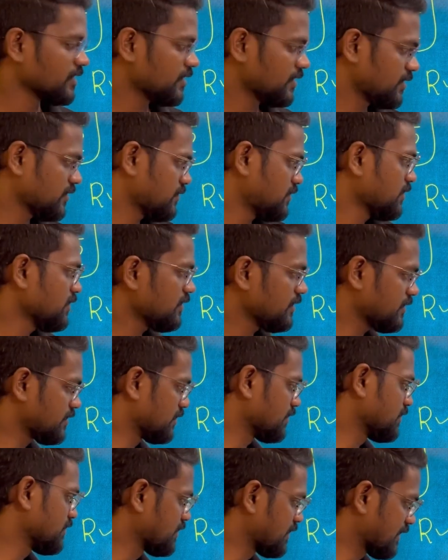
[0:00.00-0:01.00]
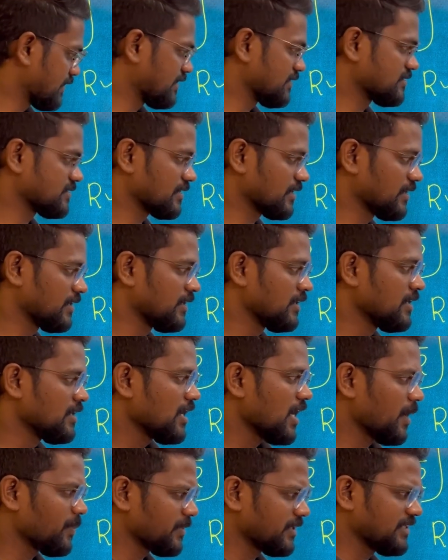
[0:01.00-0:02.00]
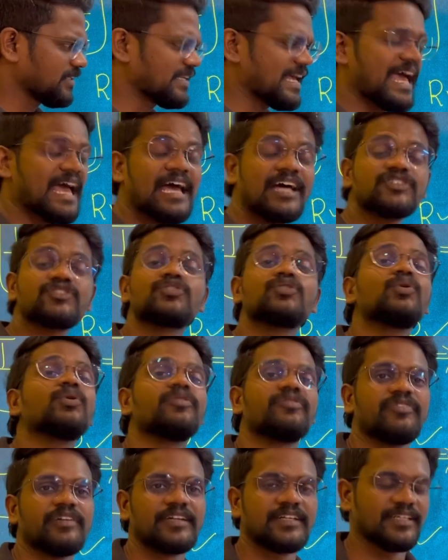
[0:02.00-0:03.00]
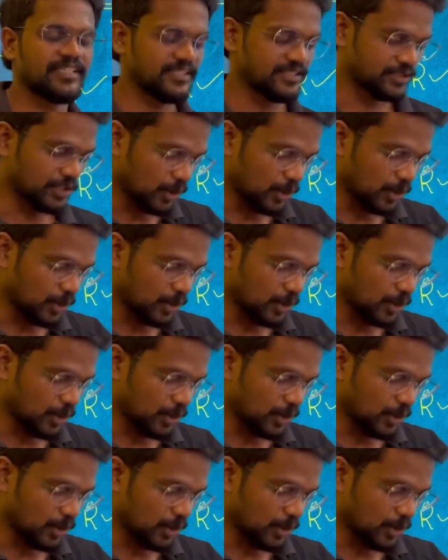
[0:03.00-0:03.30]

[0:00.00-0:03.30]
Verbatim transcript: அதாவது இது இந்த கேஸில் அப்போ இட் ஹேஸ் நோ எஃபெக்ட் நீ